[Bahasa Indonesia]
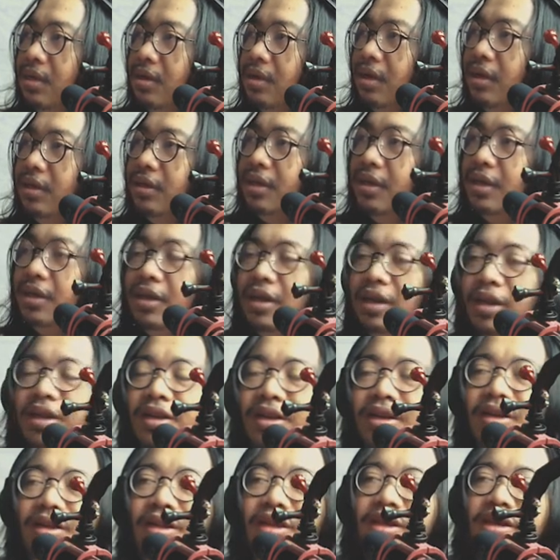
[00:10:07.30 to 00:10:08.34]
Nah, ternyata
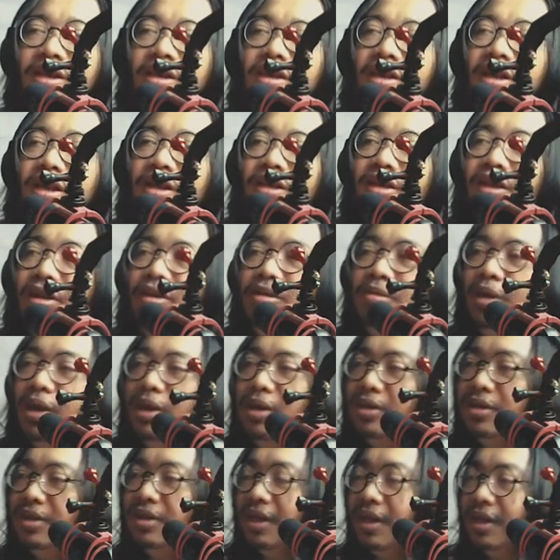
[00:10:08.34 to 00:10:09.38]
kalau kini tidak terlalu
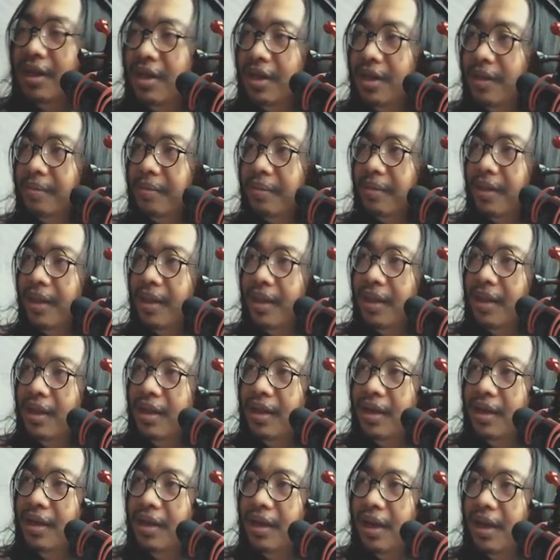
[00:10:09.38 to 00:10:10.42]
bagus ya.
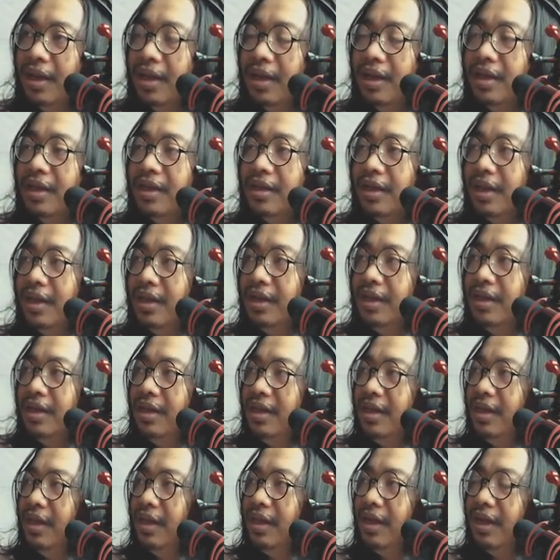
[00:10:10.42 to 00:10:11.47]
Nah,
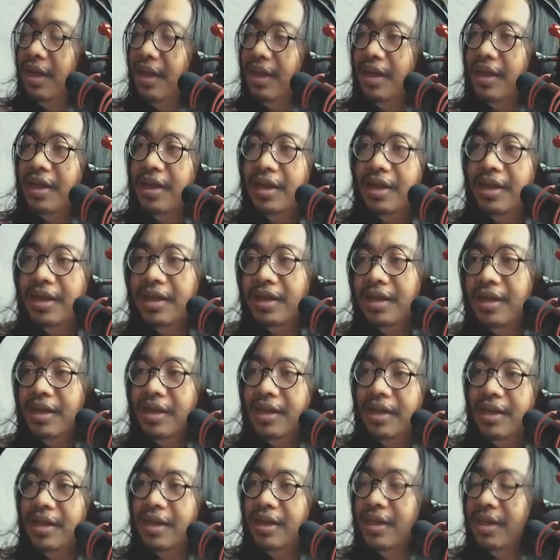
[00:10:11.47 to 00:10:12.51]
jadi
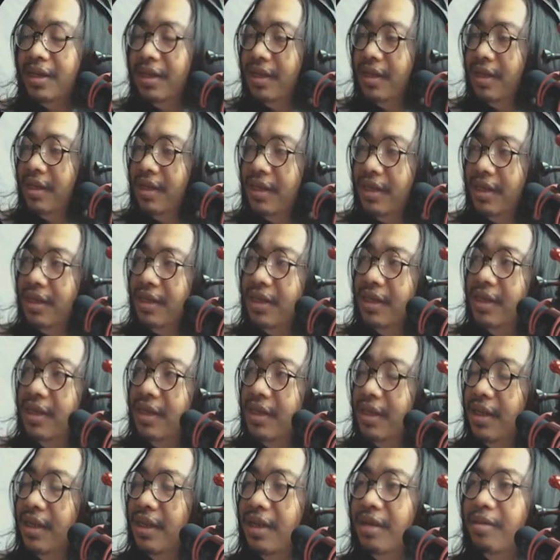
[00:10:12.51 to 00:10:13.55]
uh,
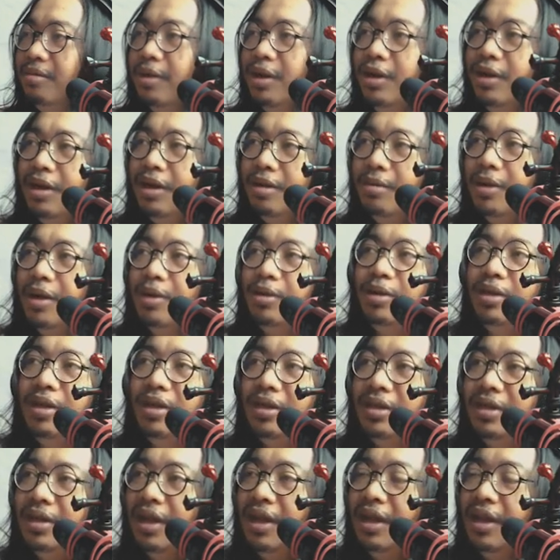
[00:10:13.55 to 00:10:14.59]
mau nak mau
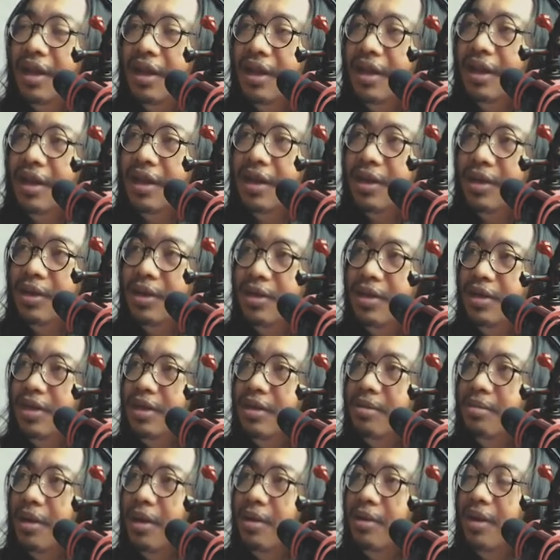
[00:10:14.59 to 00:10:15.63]
kita
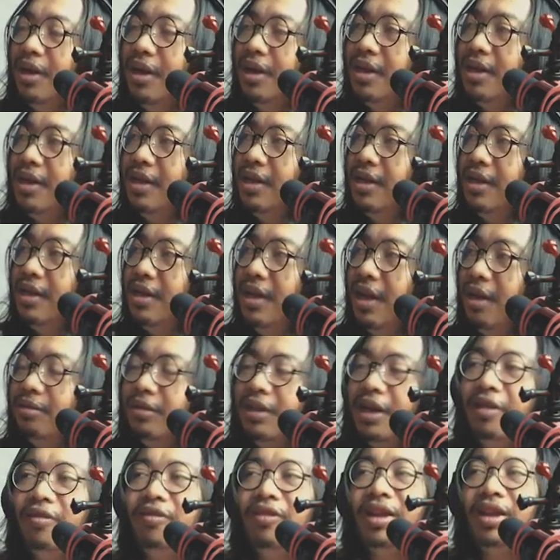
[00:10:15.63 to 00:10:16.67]
harus bawa ke
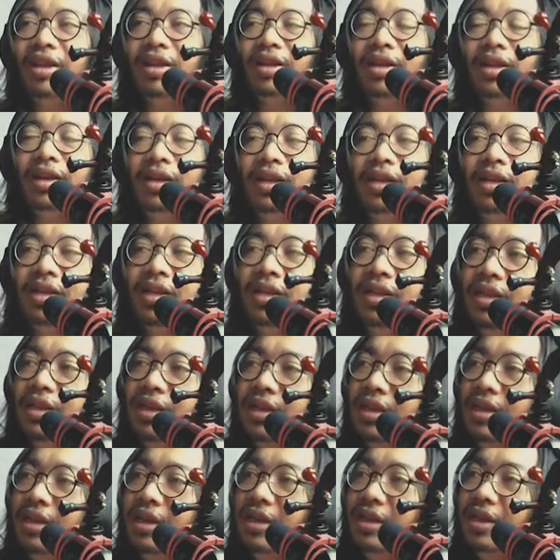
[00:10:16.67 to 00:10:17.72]
After Effects karena
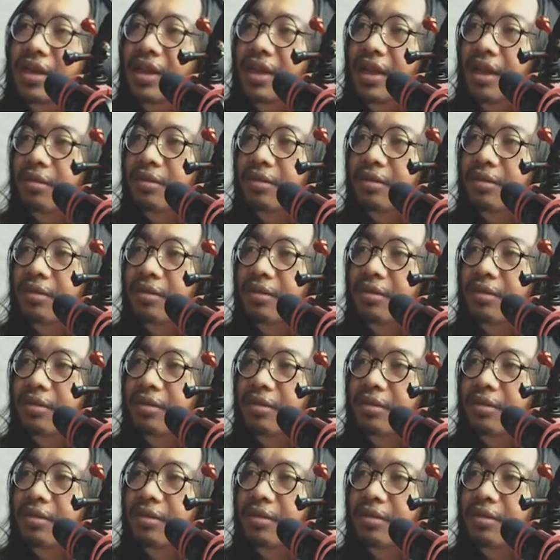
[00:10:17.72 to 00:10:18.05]
di